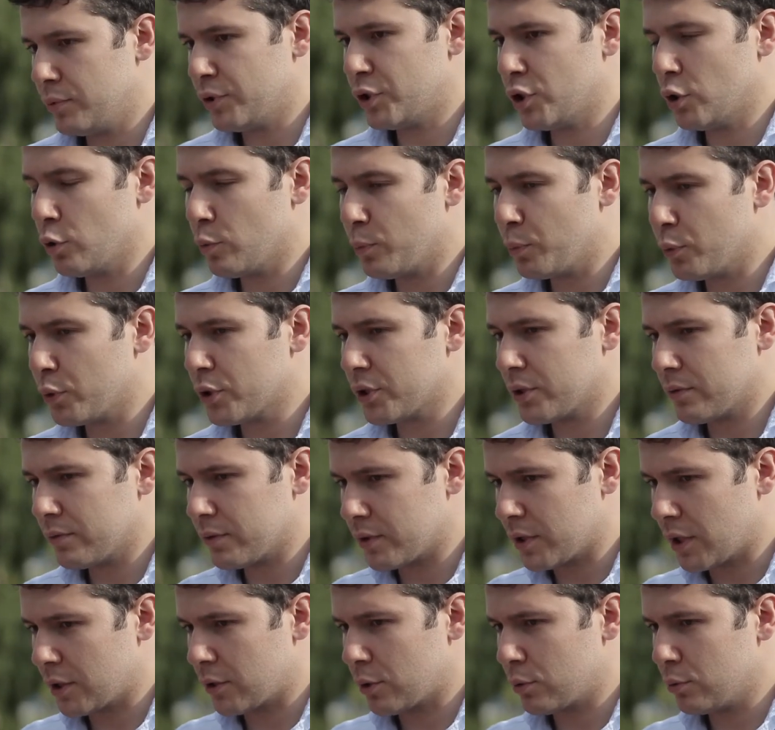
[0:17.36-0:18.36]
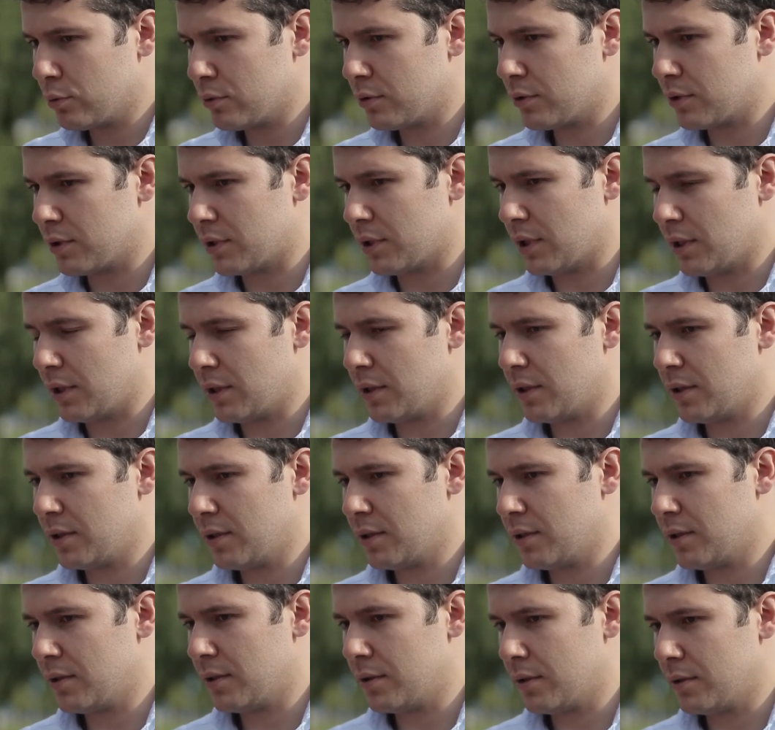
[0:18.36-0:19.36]
За упорство, за труд,
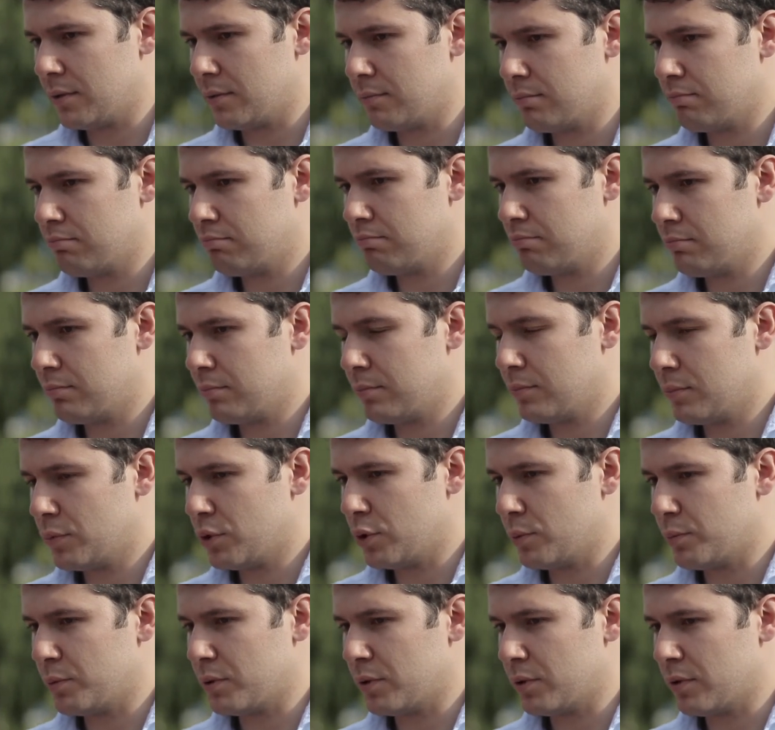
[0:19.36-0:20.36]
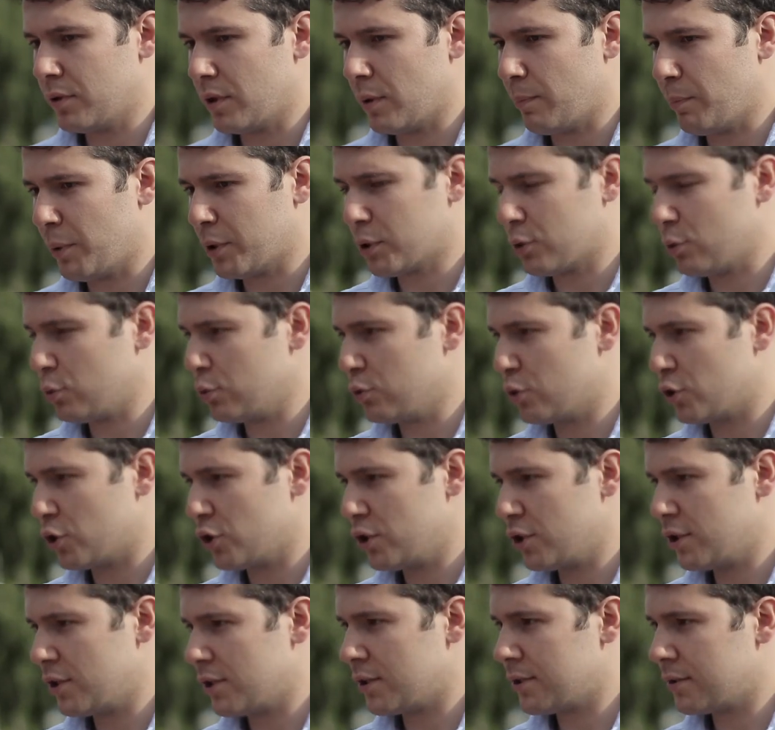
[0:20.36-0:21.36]
за, собственно говоря, подход к
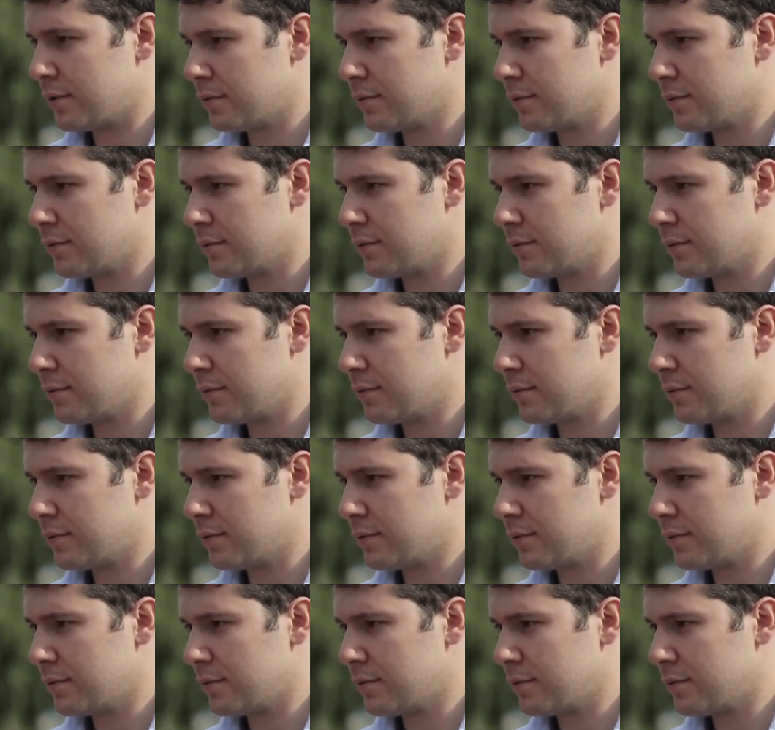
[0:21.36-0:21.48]
жизни.